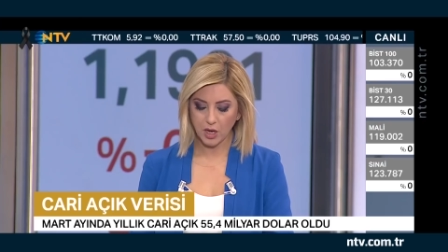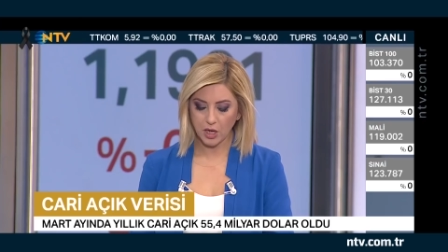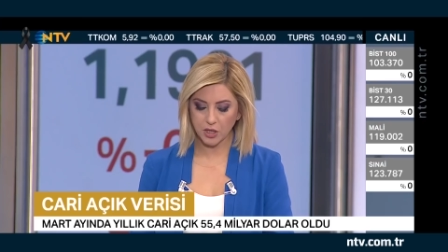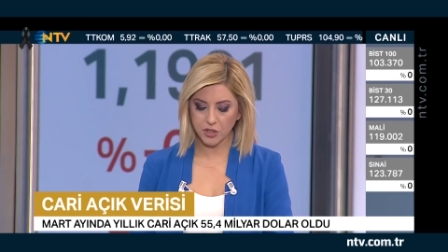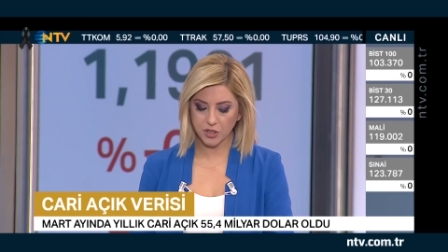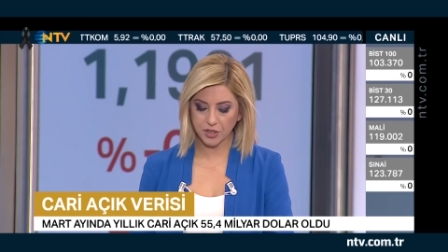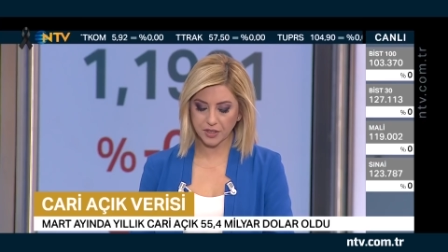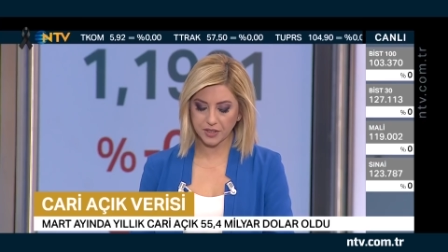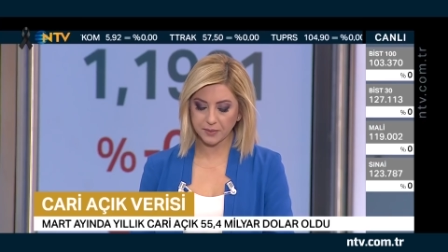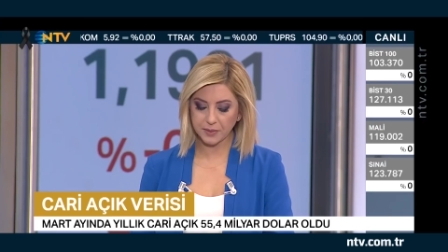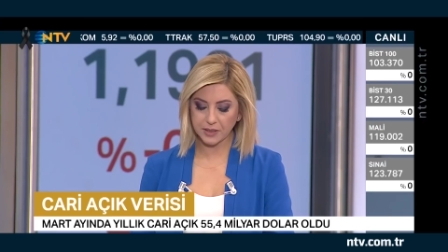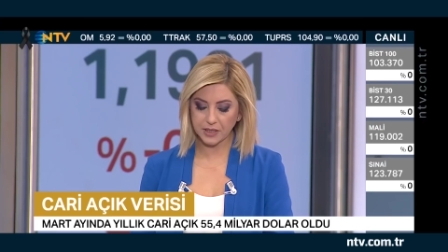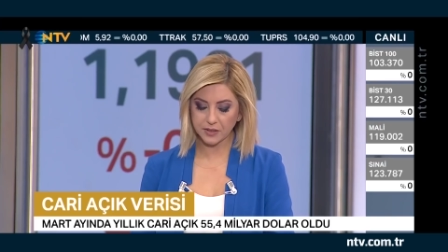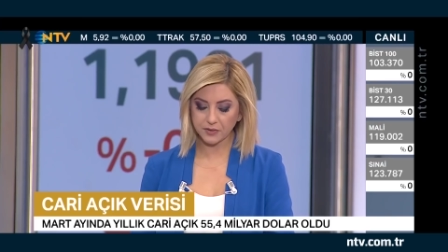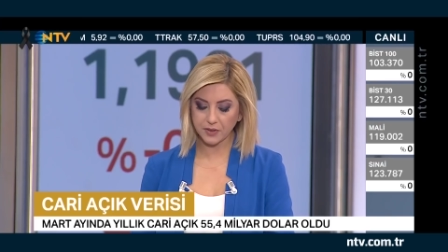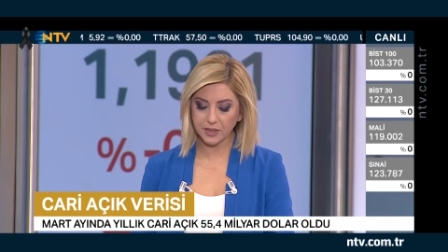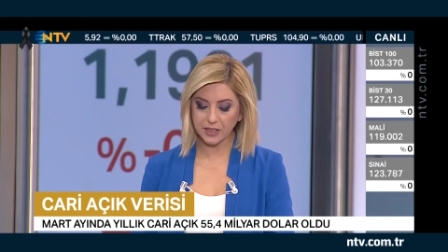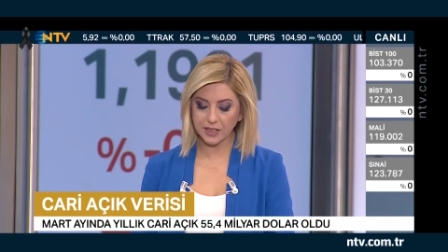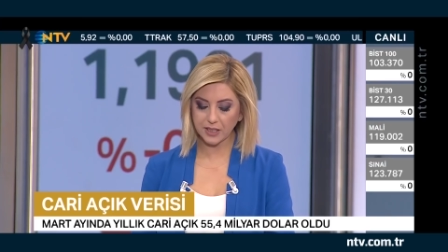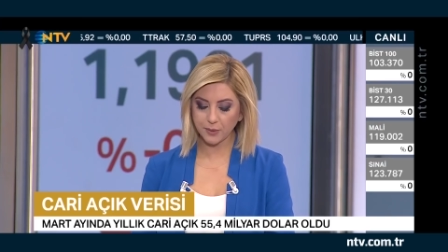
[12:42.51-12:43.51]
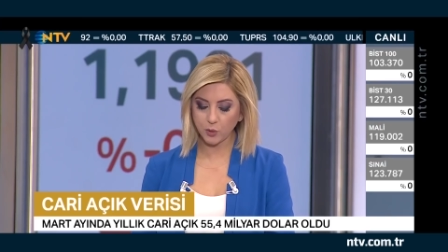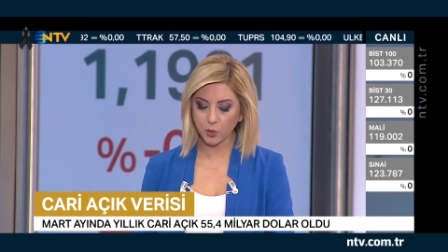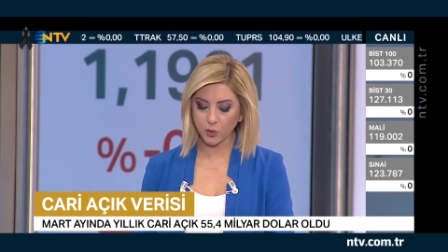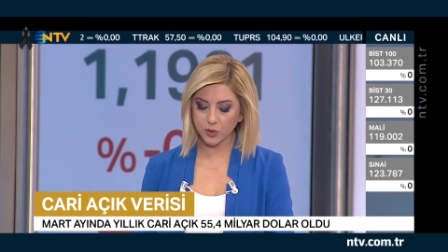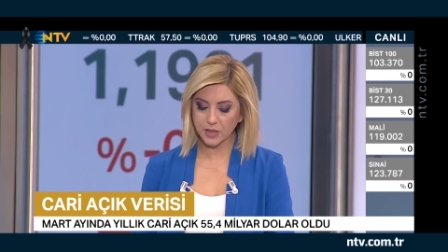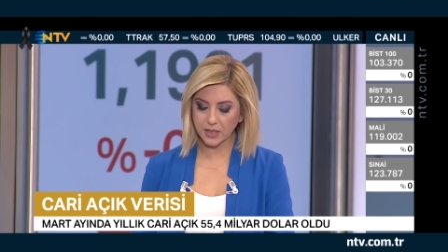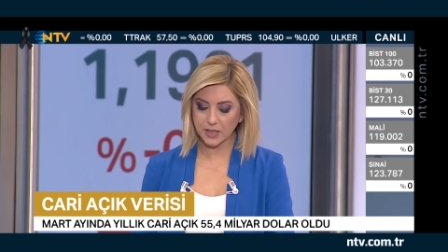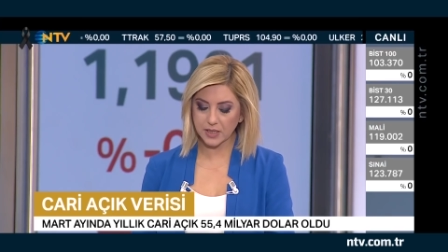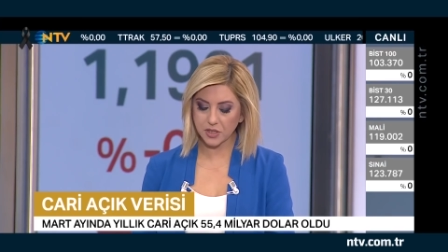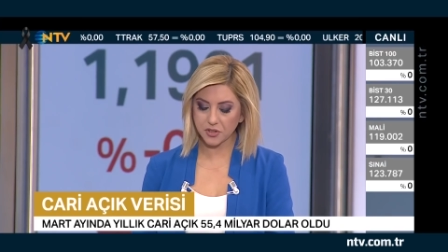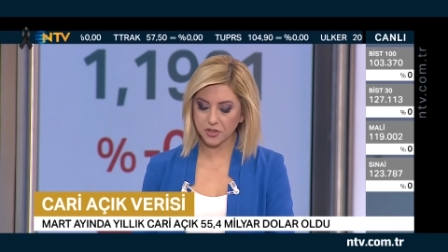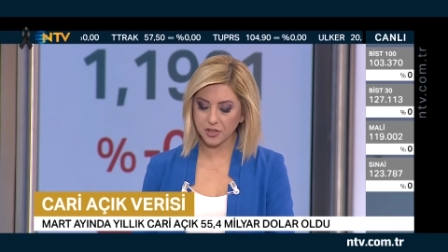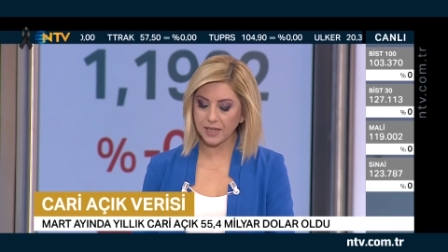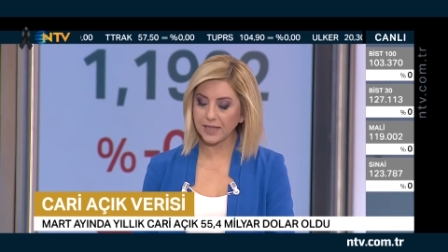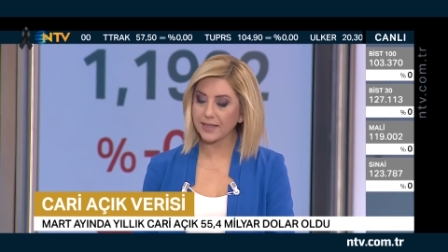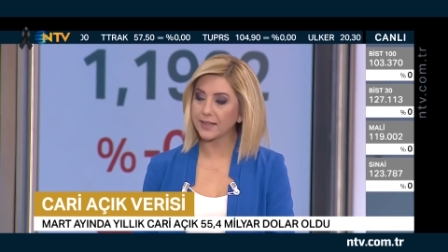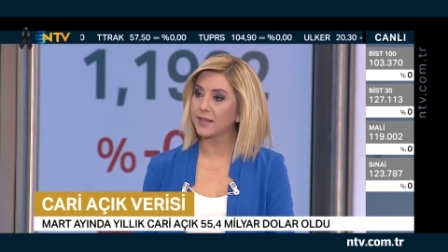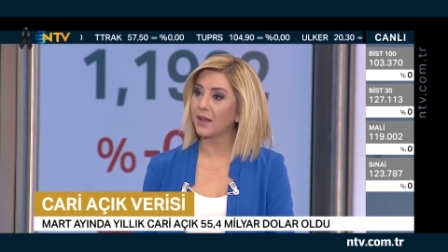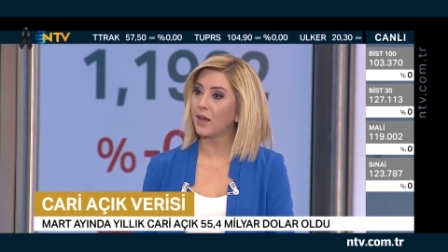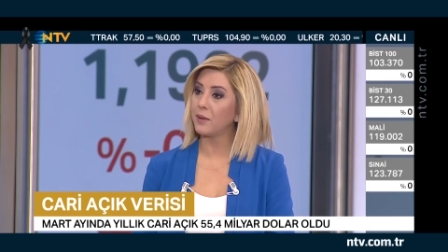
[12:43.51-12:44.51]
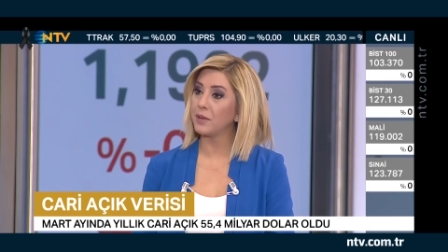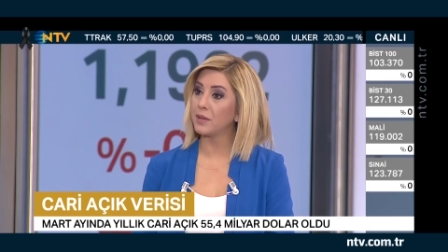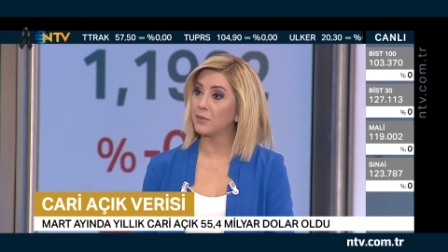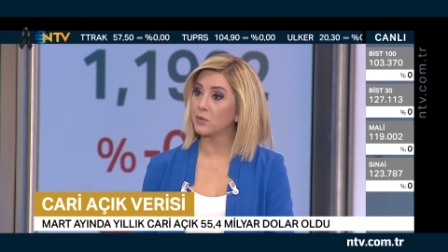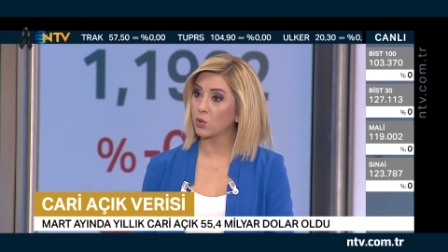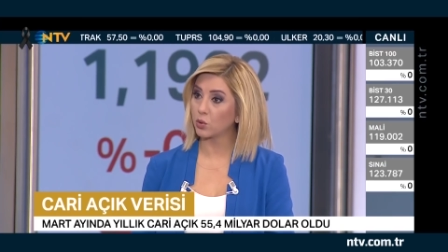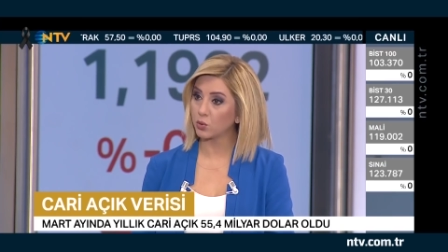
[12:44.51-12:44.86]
açıklamaları var. 2018 için ilk tahminimiz